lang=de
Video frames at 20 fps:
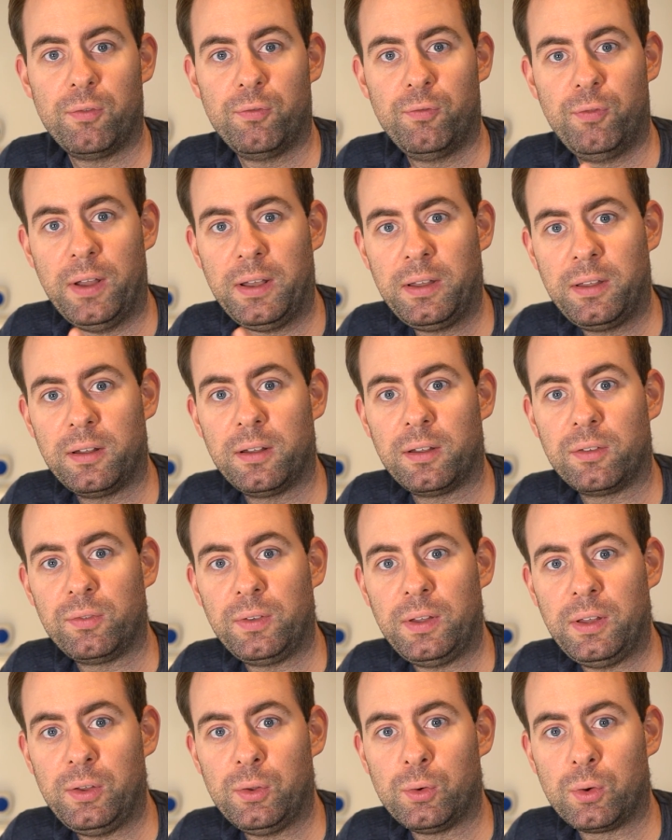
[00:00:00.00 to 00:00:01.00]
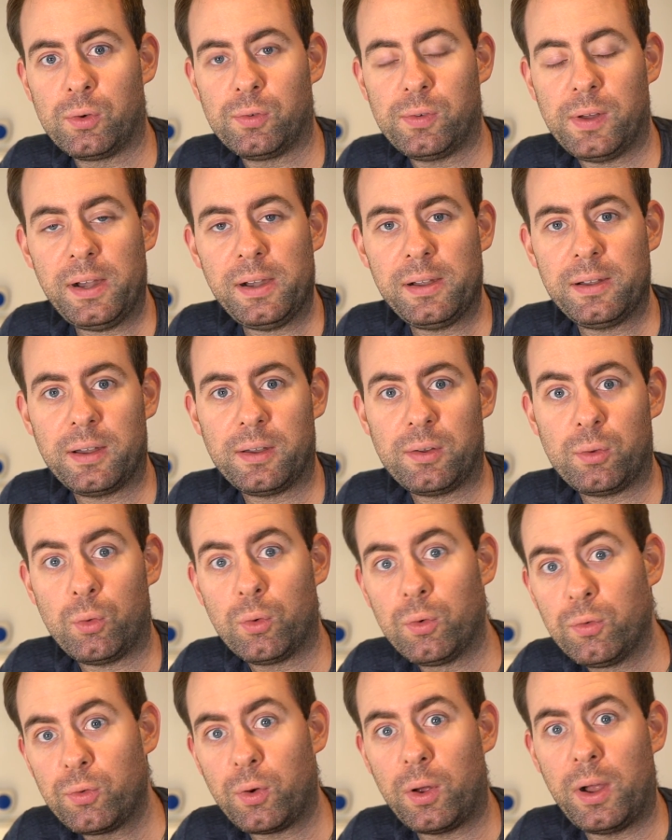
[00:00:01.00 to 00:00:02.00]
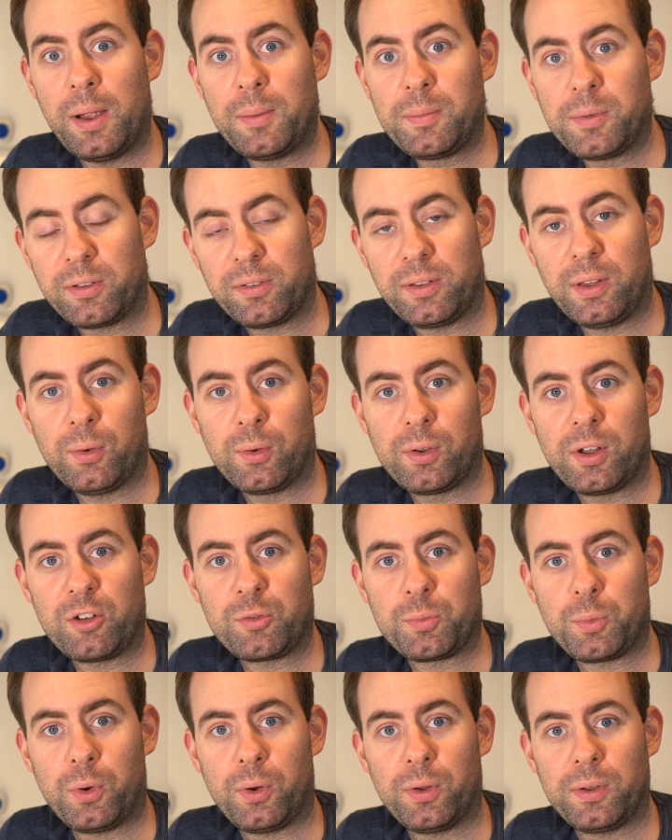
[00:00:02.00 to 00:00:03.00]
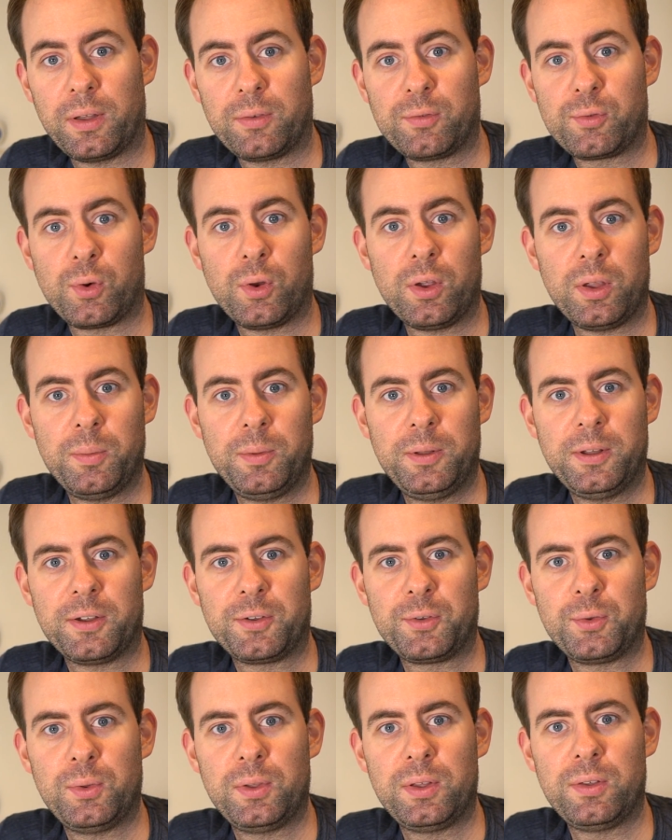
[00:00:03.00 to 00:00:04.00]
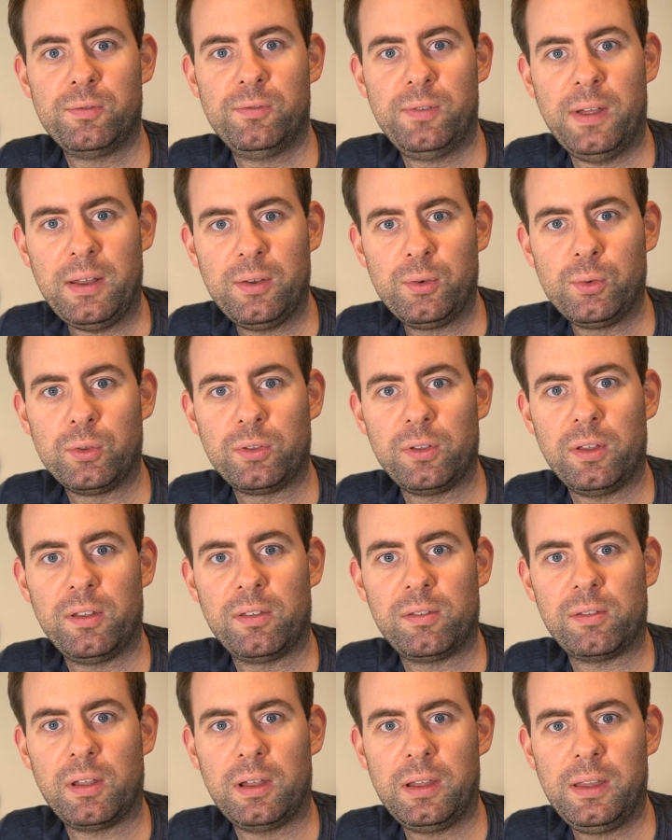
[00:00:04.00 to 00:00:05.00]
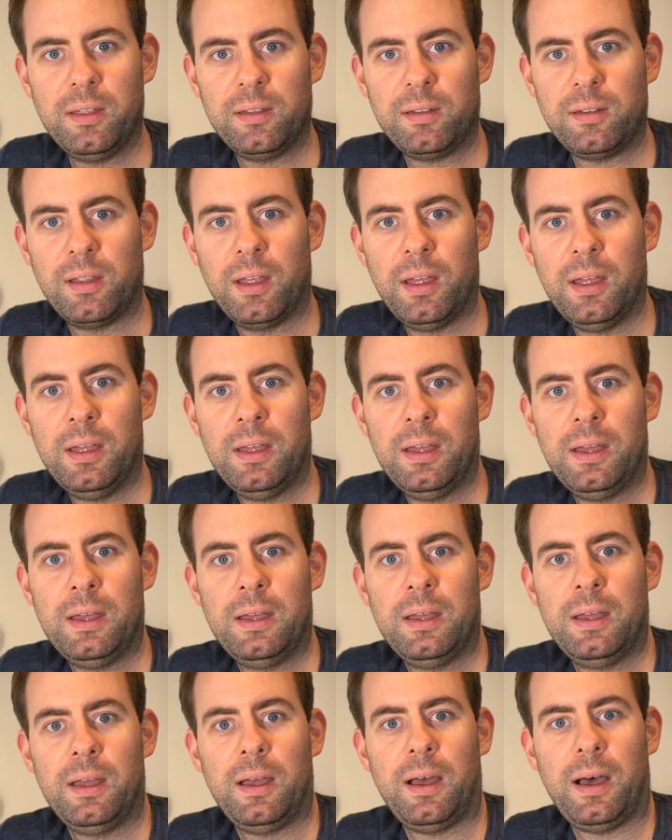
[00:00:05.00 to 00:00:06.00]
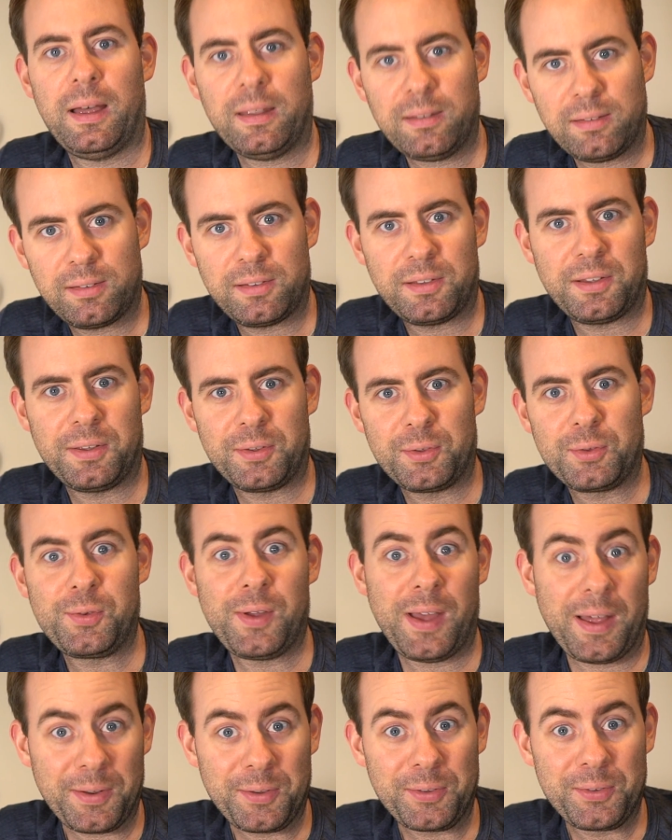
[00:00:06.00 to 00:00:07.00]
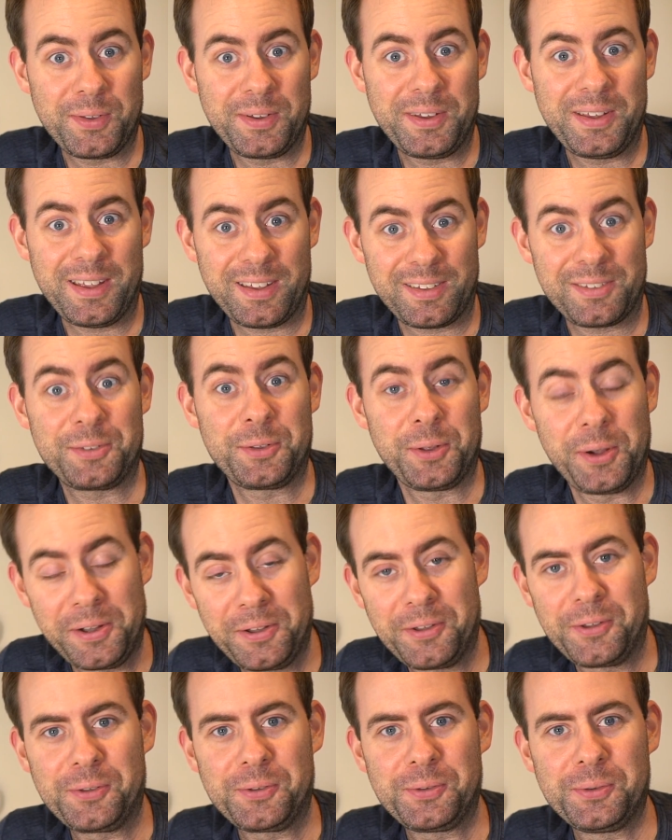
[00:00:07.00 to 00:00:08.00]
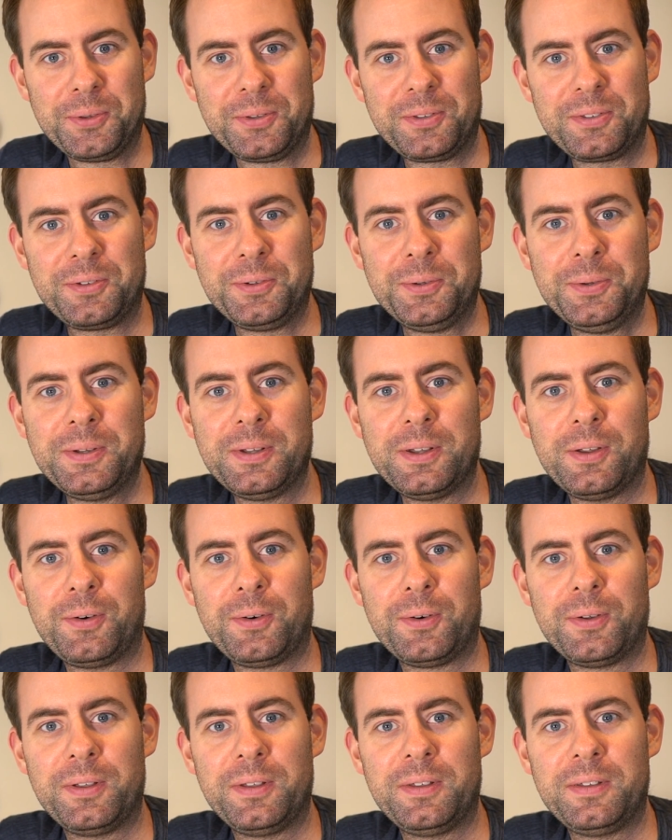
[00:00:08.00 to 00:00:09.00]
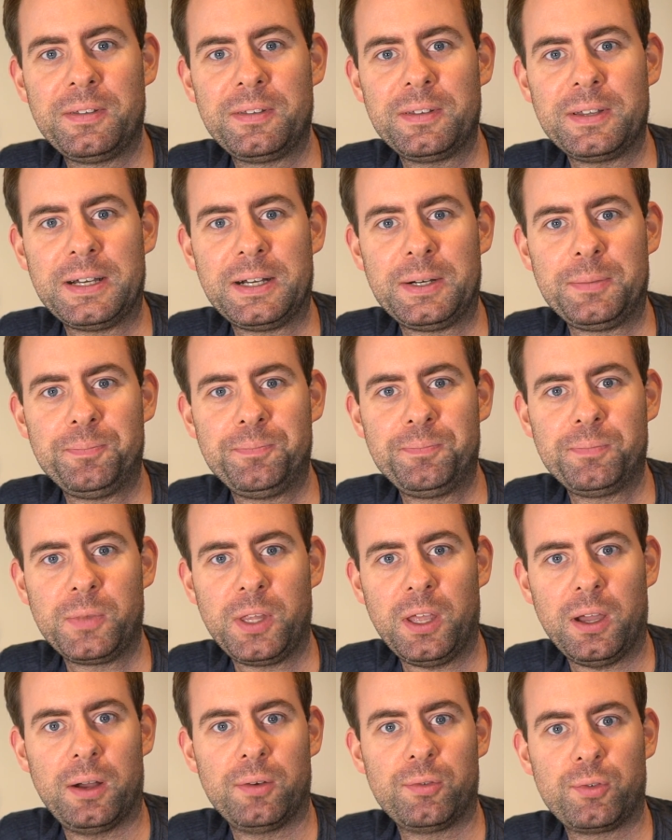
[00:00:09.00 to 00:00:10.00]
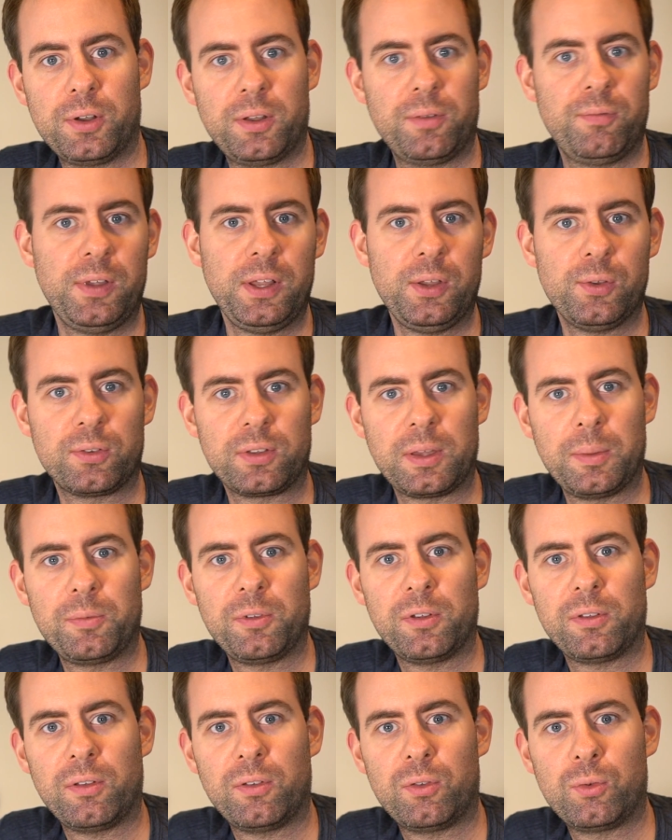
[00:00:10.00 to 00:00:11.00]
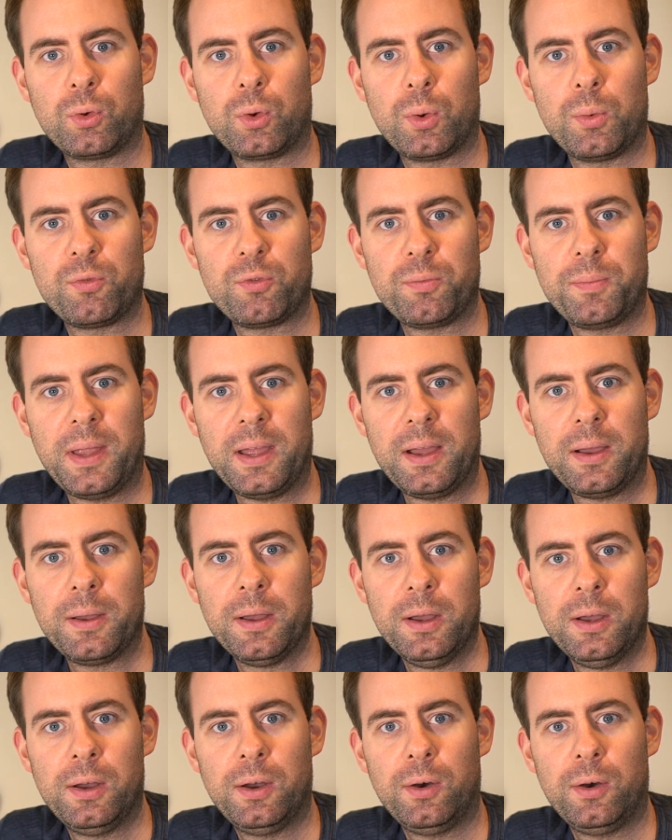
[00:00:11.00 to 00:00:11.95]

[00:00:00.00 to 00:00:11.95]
Wenn dir das Video gefallen hat und vor allem das SEO der Sport, dann freue ich mich natürlich, wenn du es installierst hast. Sofern du es noch nicht hast, solltest du es tun. Und ähm, ja, von den Videos gibt es jetzt in Zukunft mehr.